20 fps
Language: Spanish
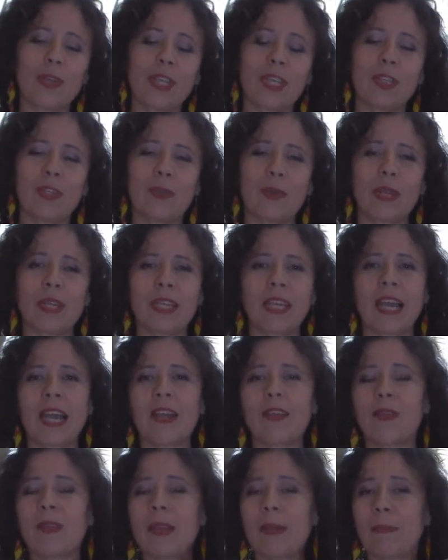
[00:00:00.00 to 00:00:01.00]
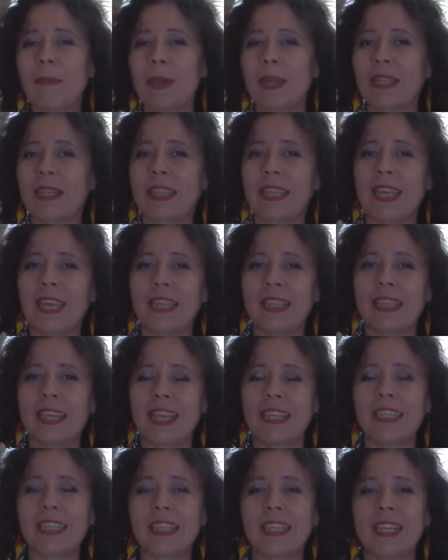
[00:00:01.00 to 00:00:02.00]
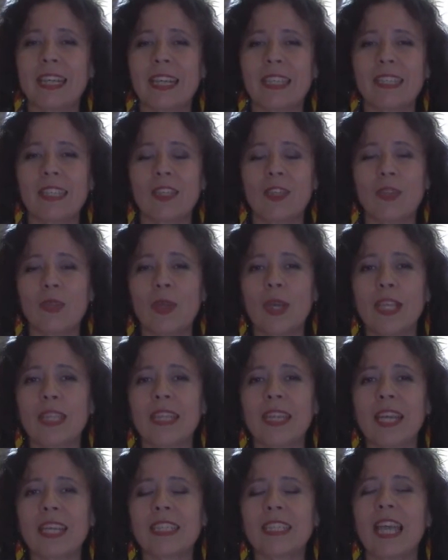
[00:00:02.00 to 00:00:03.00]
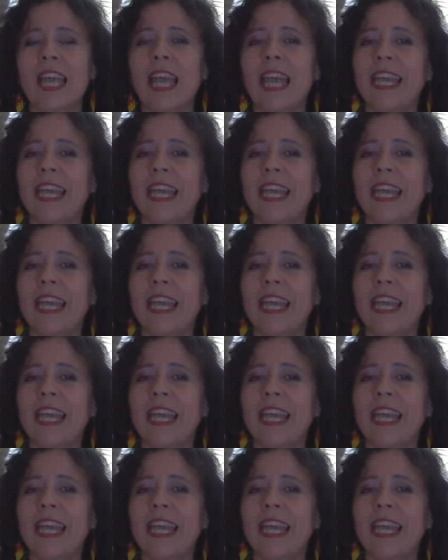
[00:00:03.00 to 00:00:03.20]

Entro al carro en la parte de atrás, en el asiento de atrás,